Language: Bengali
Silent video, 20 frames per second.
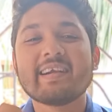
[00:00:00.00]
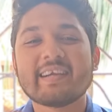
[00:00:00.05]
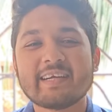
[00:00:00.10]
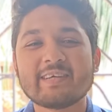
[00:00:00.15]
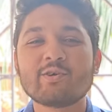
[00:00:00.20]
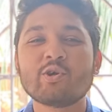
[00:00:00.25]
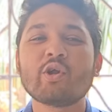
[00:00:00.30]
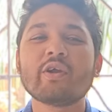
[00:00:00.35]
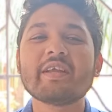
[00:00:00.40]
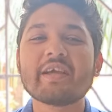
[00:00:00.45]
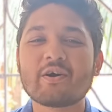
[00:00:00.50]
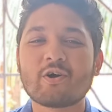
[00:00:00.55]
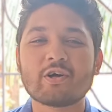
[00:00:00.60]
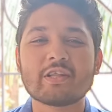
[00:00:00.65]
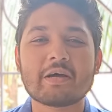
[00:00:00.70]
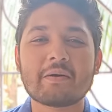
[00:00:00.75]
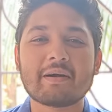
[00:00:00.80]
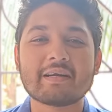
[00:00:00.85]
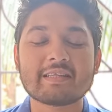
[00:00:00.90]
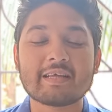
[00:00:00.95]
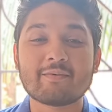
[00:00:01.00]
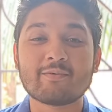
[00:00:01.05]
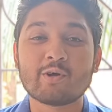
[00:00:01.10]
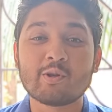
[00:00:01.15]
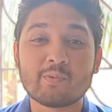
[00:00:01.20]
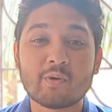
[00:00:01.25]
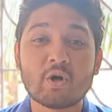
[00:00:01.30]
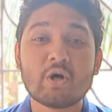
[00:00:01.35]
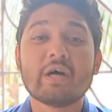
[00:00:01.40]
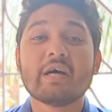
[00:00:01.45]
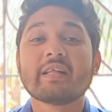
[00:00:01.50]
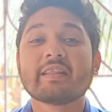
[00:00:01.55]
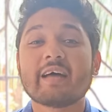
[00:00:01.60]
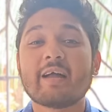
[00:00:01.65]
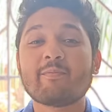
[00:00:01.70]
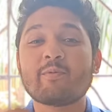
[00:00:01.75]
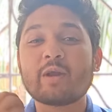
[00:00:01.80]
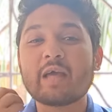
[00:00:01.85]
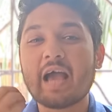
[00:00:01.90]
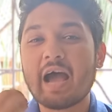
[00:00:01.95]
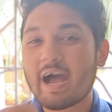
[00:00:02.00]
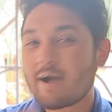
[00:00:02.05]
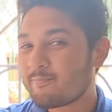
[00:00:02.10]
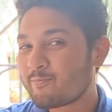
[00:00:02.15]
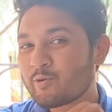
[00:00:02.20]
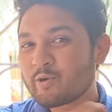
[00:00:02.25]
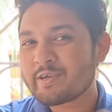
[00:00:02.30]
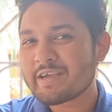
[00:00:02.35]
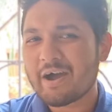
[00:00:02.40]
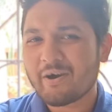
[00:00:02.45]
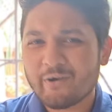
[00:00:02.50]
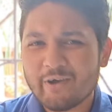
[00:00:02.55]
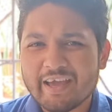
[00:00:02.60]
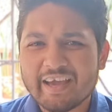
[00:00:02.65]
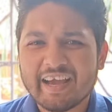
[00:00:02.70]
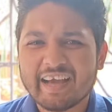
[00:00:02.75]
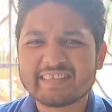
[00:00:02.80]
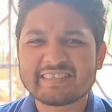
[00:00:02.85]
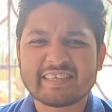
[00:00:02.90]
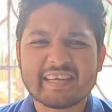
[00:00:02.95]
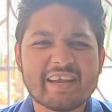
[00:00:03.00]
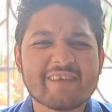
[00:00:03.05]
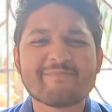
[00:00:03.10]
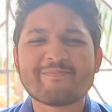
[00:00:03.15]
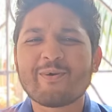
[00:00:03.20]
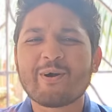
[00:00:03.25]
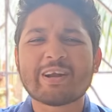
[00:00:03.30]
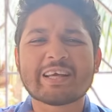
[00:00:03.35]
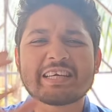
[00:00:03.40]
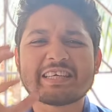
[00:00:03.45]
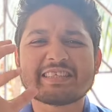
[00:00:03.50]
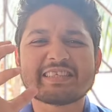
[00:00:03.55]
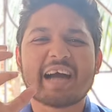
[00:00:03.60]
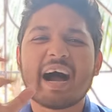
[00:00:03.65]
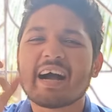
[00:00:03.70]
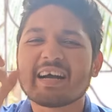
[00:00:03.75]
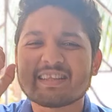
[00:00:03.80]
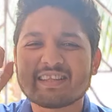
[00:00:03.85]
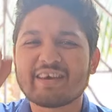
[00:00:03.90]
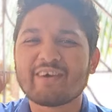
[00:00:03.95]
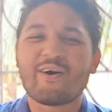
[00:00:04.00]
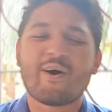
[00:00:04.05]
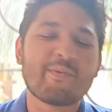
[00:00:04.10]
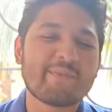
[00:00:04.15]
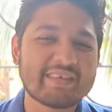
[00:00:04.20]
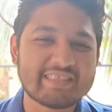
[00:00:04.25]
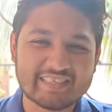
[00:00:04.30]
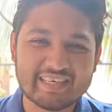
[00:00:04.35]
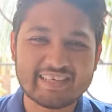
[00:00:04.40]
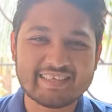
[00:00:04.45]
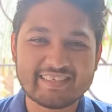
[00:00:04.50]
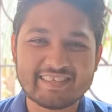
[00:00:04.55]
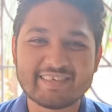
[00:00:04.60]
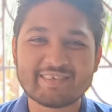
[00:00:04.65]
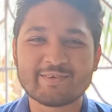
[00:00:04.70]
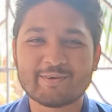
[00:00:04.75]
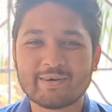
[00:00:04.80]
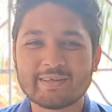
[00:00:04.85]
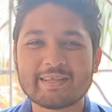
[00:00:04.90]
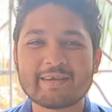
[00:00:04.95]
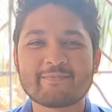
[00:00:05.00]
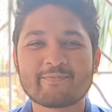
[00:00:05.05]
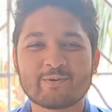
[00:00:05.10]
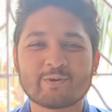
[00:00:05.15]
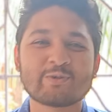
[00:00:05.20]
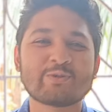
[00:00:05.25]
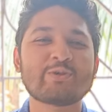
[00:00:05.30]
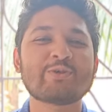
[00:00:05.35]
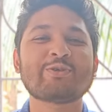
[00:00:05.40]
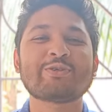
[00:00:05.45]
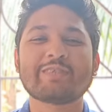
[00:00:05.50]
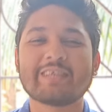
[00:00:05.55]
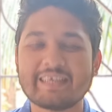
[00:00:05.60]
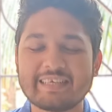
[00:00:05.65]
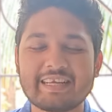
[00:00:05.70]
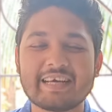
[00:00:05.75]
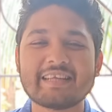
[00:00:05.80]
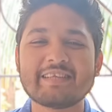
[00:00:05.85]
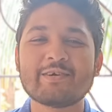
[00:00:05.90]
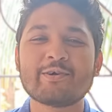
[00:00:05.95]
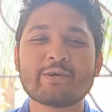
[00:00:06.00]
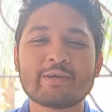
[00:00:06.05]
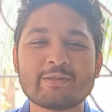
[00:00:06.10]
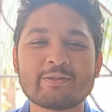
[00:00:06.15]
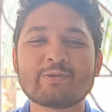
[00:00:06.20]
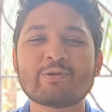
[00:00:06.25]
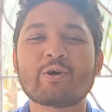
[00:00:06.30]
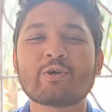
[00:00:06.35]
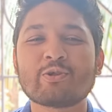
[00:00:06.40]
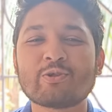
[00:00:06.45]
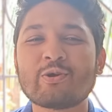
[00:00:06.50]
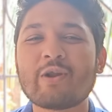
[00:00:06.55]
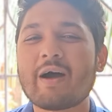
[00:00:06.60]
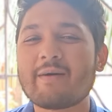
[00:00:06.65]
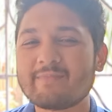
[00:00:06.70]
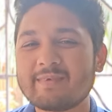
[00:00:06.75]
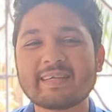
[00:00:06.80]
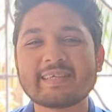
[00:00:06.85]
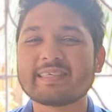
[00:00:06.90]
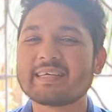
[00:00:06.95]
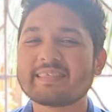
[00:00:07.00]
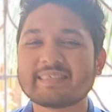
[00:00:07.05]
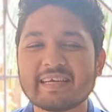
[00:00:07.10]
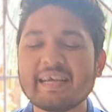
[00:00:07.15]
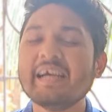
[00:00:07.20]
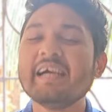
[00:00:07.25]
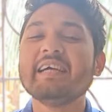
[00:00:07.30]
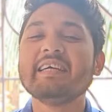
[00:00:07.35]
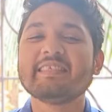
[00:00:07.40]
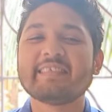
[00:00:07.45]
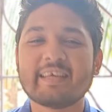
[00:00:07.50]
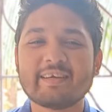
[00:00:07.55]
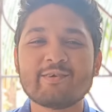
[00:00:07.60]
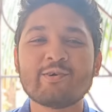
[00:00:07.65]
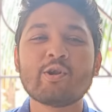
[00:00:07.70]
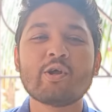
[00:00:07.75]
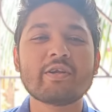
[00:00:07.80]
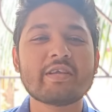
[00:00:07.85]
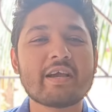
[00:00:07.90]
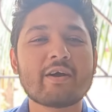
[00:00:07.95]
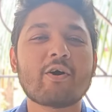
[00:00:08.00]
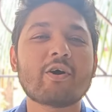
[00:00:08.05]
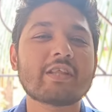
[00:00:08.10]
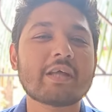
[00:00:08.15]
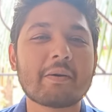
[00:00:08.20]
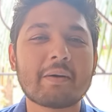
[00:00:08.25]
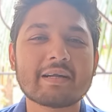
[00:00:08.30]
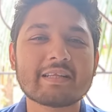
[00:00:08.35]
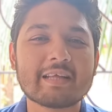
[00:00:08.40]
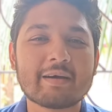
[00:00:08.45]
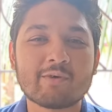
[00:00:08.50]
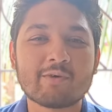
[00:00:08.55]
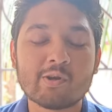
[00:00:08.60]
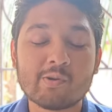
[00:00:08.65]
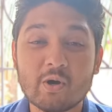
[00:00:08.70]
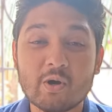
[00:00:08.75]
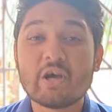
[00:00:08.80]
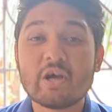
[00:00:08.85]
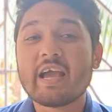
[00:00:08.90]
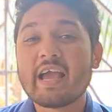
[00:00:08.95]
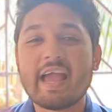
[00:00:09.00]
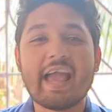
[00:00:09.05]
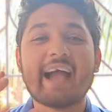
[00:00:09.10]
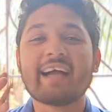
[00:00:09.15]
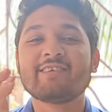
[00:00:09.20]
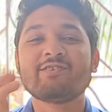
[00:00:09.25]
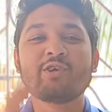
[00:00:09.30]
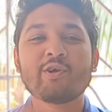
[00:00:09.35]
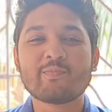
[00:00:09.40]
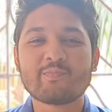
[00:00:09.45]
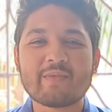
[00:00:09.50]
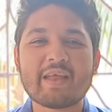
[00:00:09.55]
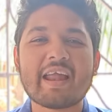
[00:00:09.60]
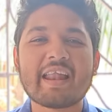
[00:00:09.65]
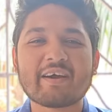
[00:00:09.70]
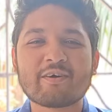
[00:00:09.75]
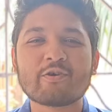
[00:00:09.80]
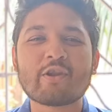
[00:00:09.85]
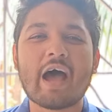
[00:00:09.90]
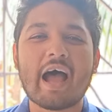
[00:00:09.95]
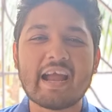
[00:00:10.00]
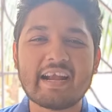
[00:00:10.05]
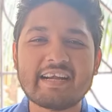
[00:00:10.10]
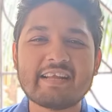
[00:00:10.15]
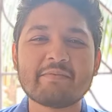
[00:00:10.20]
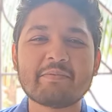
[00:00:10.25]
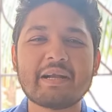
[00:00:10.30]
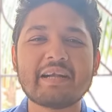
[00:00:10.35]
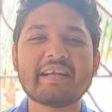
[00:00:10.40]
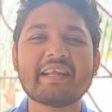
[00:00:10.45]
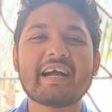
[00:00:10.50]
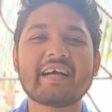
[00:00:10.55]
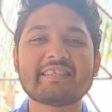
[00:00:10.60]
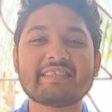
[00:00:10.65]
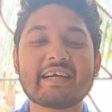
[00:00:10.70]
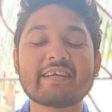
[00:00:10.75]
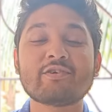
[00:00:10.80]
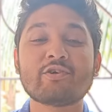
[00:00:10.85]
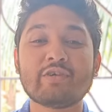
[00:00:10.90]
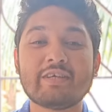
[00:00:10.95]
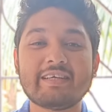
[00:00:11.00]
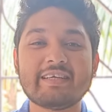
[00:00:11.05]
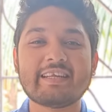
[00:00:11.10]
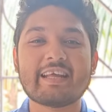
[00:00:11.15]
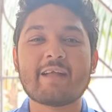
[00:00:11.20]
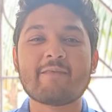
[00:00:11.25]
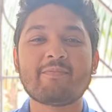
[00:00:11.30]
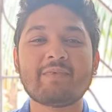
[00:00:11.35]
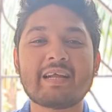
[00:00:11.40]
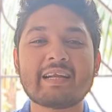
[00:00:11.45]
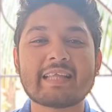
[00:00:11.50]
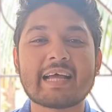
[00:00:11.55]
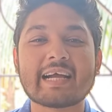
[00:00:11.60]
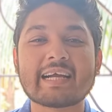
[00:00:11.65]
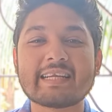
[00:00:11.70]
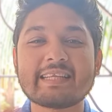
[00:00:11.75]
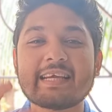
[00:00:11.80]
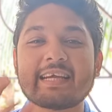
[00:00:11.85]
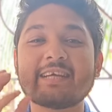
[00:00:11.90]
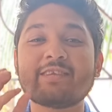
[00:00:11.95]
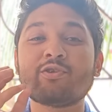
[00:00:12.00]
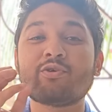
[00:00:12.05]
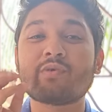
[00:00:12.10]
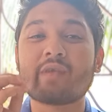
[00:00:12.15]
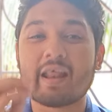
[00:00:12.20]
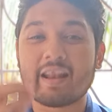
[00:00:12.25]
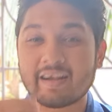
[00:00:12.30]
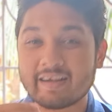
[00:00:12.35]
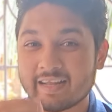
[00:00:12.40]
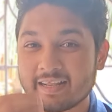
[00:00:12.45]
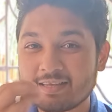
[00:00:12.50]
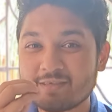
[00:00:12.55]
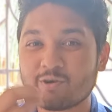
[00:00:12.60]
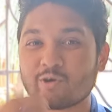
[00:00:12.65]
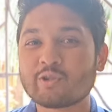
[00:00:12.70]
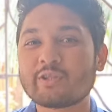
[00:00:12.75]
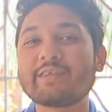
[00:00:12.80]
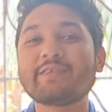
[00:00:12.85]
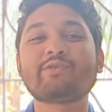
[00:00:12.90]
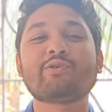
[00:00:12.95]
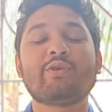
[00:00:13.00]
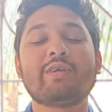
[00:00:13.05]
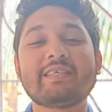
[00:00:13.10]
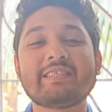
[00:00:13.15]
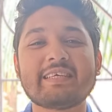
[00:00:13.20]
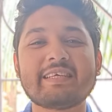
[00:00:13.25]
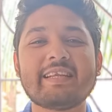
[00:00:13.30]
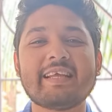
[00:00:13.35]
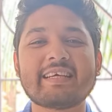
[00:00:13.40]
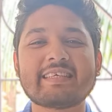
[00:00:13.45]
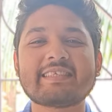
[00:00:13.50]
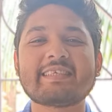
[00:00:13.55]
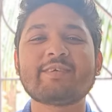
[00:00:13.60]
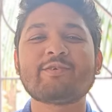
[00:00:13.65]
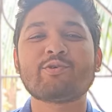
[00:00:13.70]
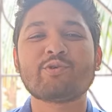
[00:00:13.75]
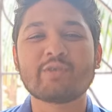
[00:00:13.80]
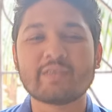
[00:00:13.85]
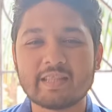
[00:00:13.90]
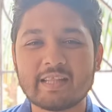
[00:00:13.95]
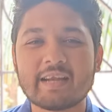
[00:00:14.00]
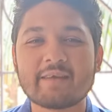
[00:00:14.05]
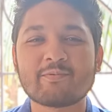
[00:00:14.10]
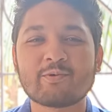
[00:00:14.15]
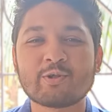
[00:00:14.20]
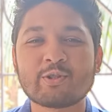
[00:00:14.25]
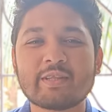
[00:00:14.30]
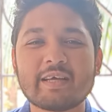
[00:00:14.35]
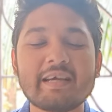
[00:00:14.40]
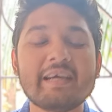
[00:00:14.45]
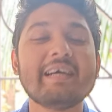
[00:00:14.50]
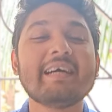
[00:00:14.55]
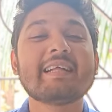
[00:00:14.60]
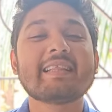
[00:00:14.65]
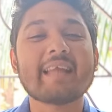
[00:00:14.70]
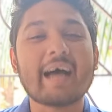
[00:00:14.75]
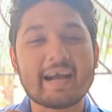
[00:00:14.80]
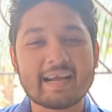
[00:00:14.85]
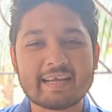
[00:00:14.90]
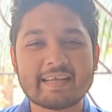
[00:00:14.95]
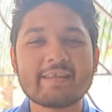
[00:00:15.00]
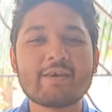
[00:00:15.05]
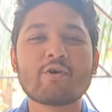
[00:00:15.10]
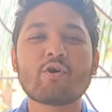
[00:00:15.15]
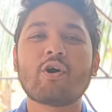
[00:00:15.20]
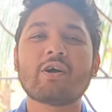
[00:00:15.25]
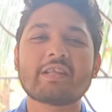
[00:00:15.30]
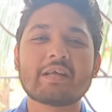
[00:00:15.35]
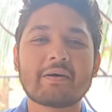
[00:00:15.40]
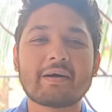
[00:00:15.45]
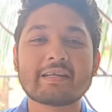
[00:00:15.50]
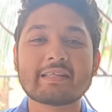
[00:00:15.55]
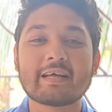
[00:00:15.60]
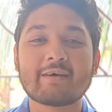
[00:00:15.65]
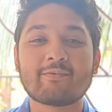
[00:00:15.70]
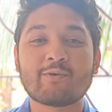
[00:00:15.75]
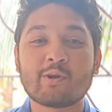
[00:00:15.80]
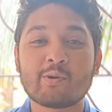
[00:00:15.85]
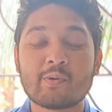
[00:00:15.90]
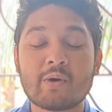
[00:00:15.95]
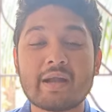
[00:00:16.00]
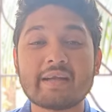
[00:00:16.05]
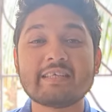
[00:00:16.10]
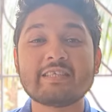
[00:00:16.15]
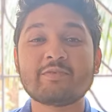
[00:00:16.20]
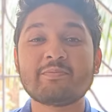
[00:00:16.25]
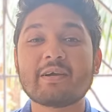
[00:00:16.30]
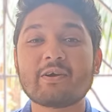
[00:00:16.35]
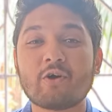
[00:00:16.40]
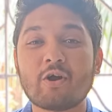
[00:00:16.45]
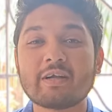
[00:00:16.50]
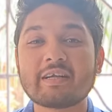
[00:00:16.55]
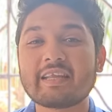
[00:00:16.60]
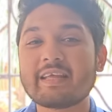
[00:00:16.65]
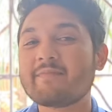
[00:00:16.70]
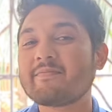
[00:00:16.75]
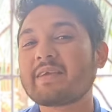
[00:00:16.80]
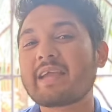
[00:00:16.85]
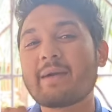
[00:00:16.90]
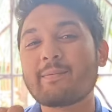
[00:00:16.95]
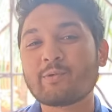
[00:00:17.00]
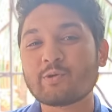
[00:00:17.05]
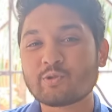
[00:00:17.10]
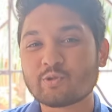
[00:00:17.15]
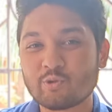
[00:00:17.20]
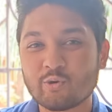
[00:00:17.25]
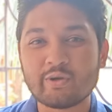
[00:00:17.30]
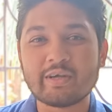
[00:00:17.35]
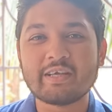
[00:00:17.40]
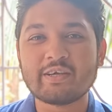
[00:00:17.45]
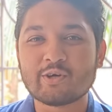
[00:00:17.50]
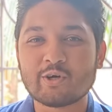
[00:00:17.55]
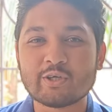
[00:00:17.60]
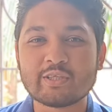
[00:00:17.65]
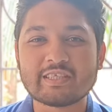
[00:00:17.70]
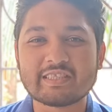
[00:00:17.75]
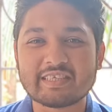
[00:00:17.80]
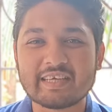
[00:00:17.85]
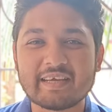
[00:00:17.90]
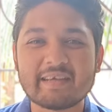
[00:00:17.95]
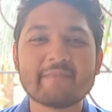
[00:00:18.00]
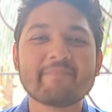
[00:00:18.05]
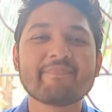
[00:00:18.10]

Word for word: এগুলো নিয়ে কথাবার্তা বলবো তারপরে আপুইয়া হয়ে গেছে এরপর কি ছাঙতে হবে সেই নিয়ে তোমাদের প্রশ্ন তো সেইটা নিয়েও কিন্তু যতদূর আপডেটস আছে সেইগুলো নিয়ে কথাবার্তা বলবো একজন প্লেয়ার এখন হাই ডিম্যান্ডে আছে একজন ইন্ডিয়ান প্লেয়ার তাকে নিয়ে কিন্তু টানাটানি হতে চলেছে নেক্সট কিছু দিনের মধ্যে তাকে নিয়েও কথাবার্তা বলবো আর ইস্ট বেঙ্গল টিম কেমন তৈরি হচ্ছে